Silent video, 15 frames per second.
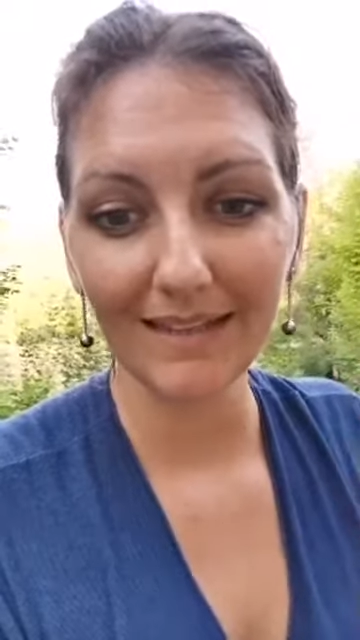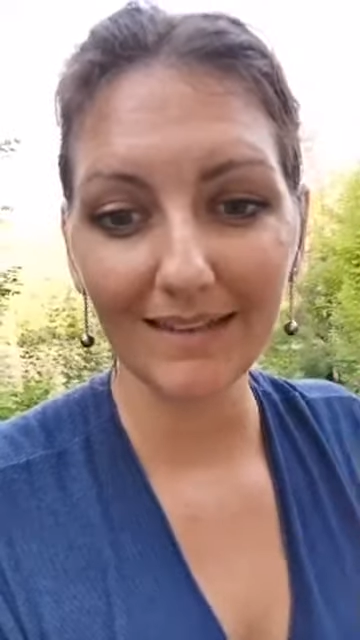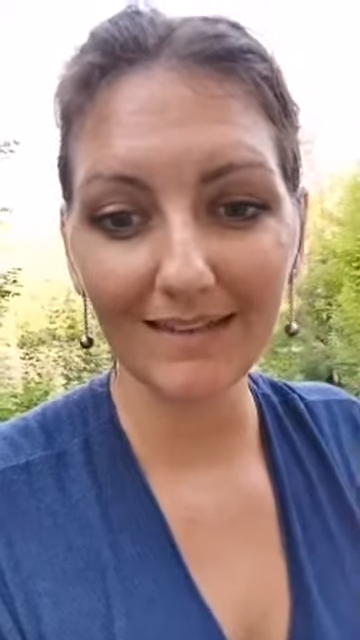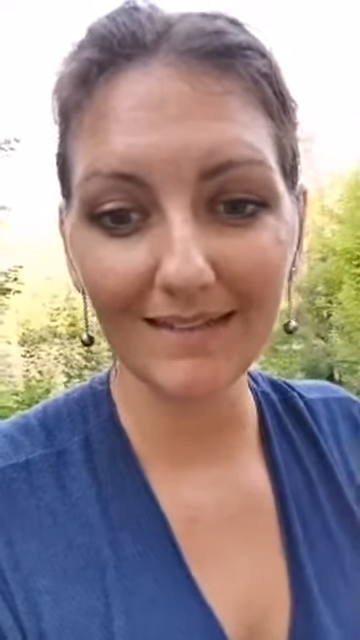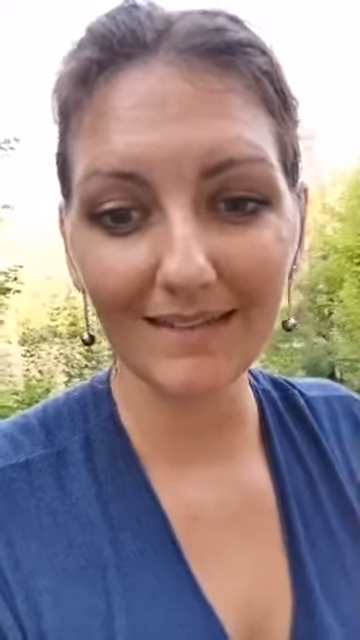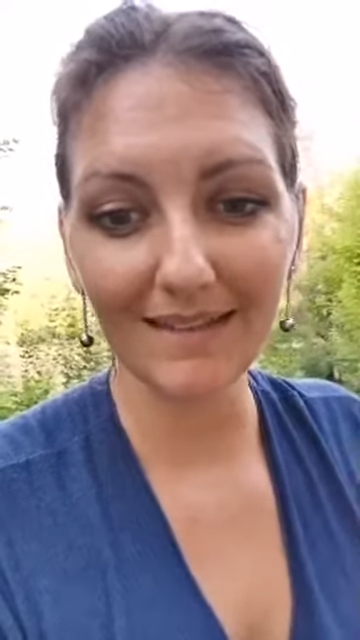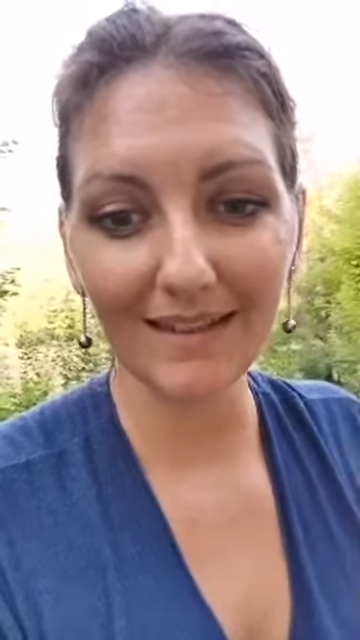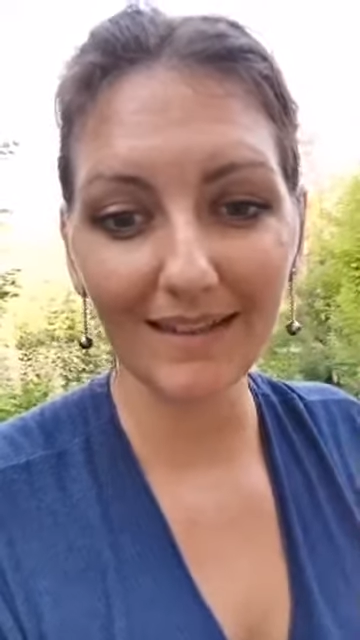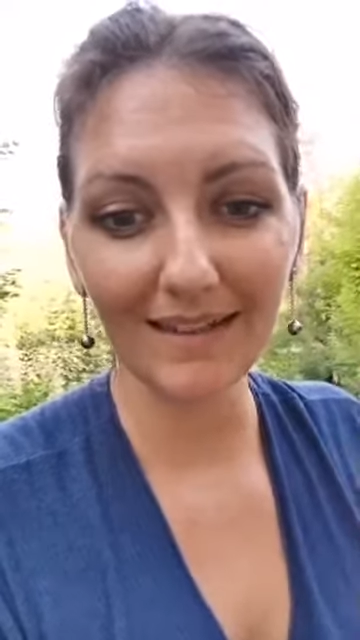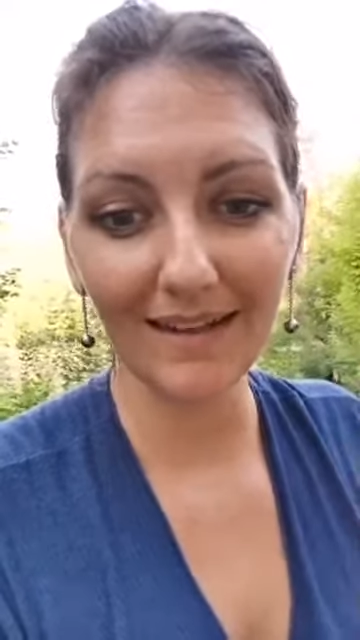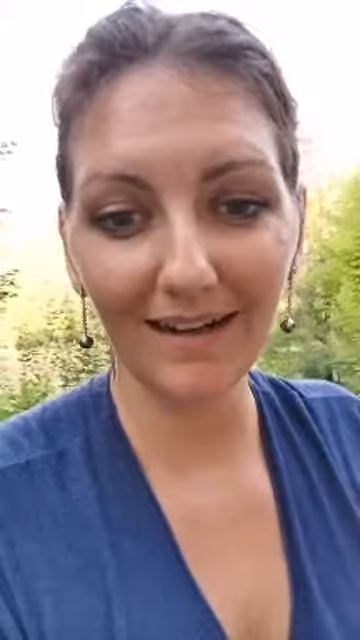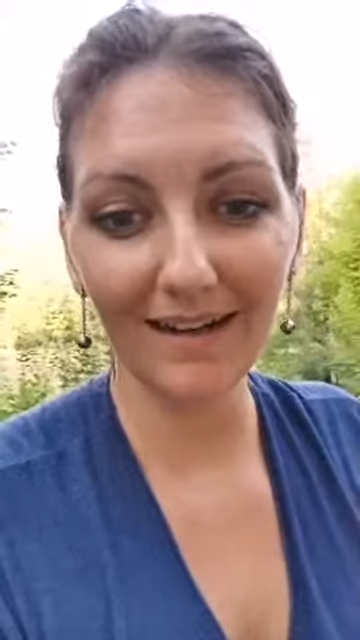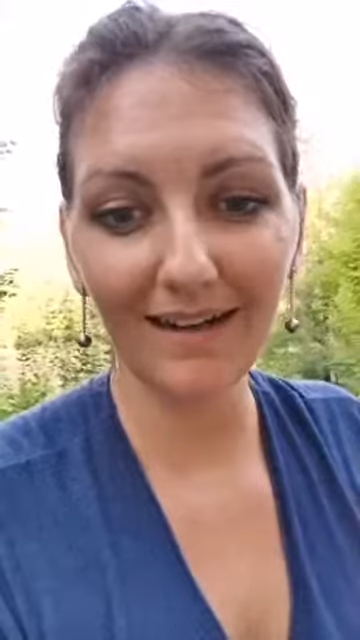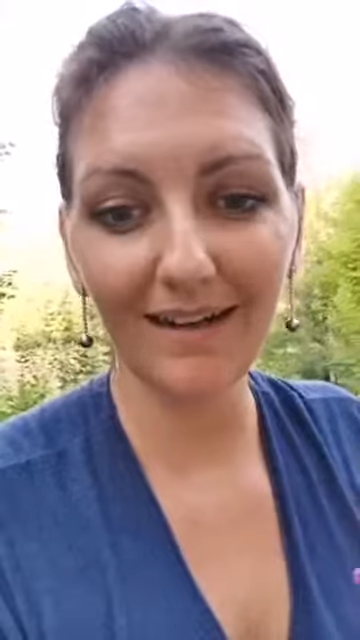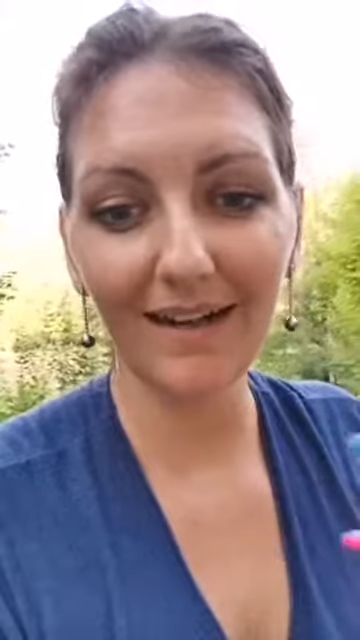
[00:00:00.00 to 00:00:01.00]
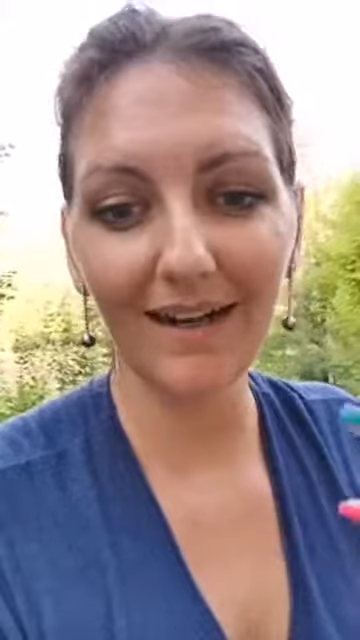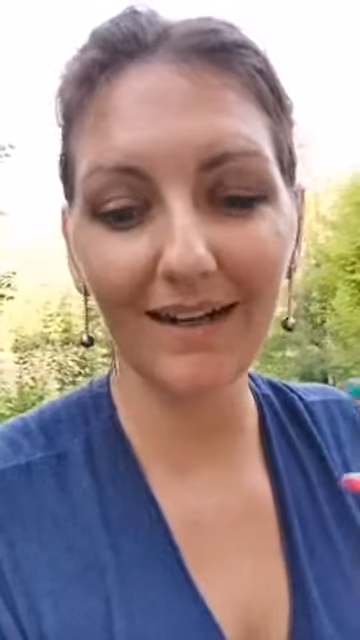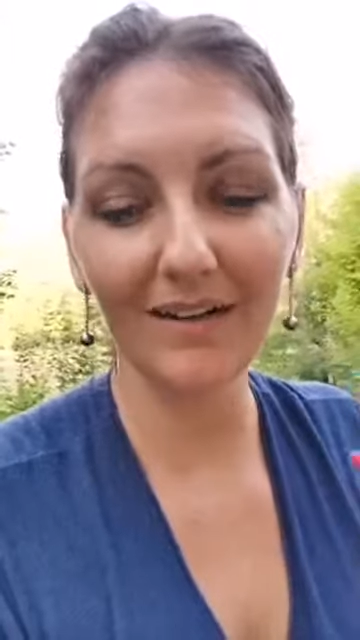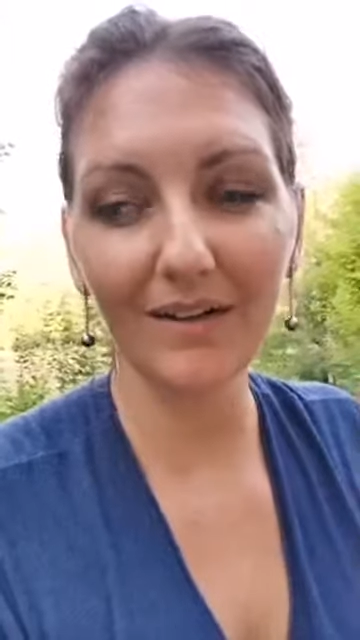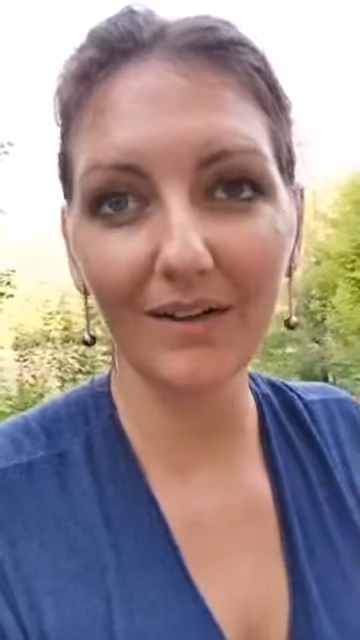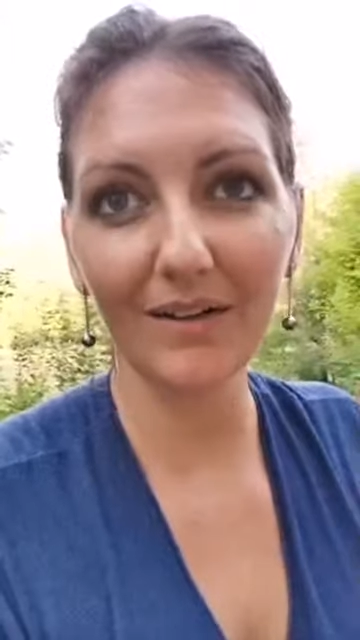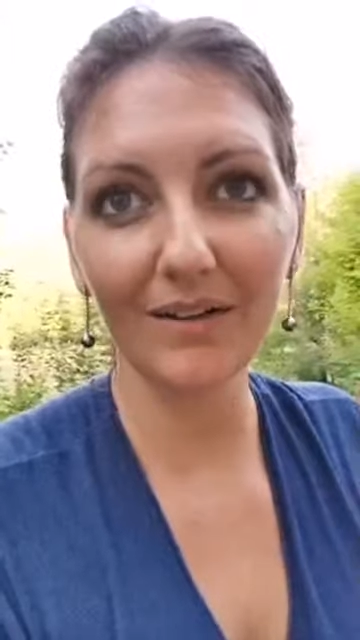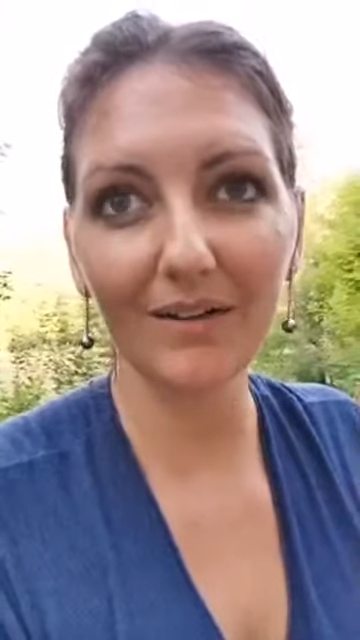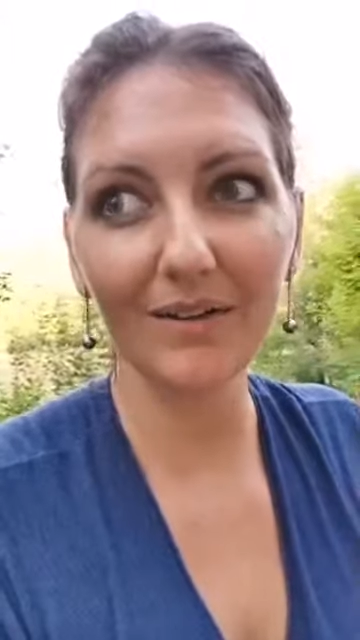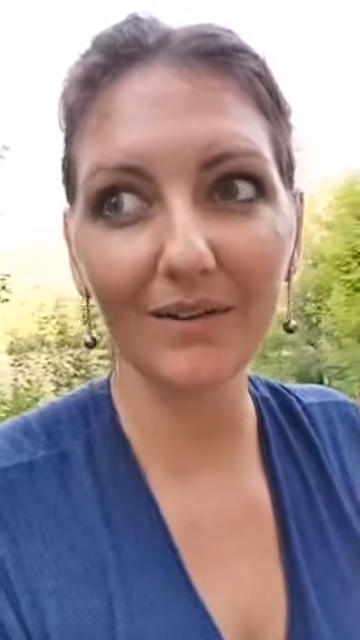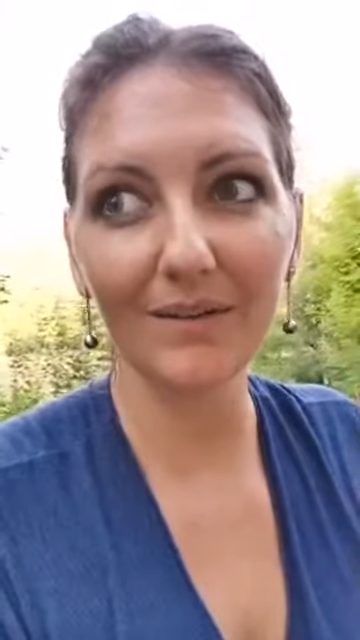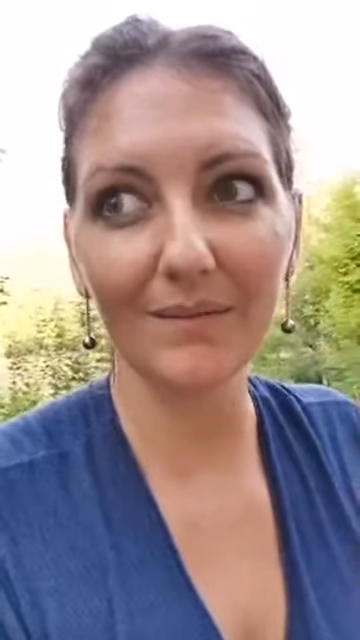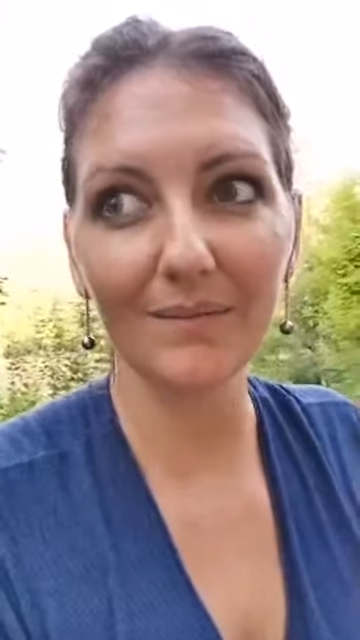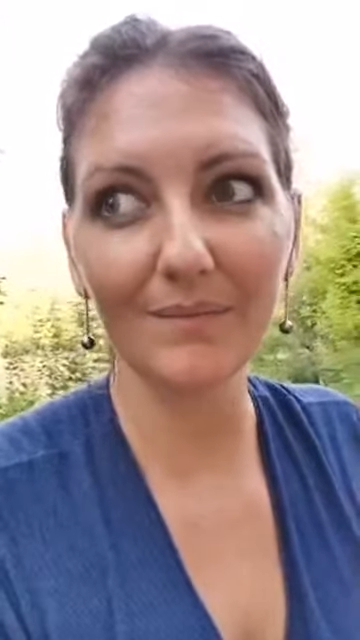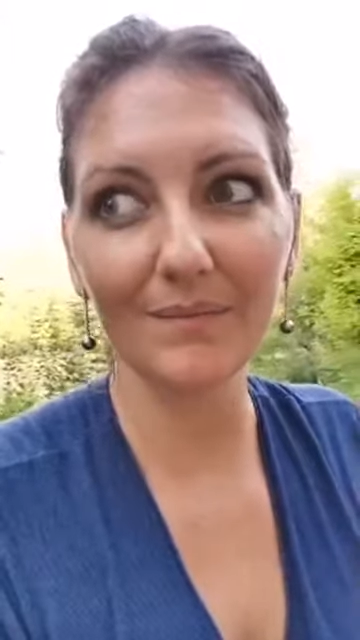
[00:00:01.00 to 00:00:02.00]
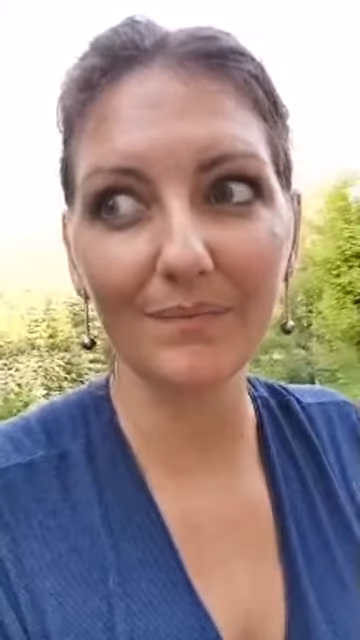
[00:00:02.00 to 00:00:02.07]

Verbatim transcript: Qu'est-ce qui est là alors que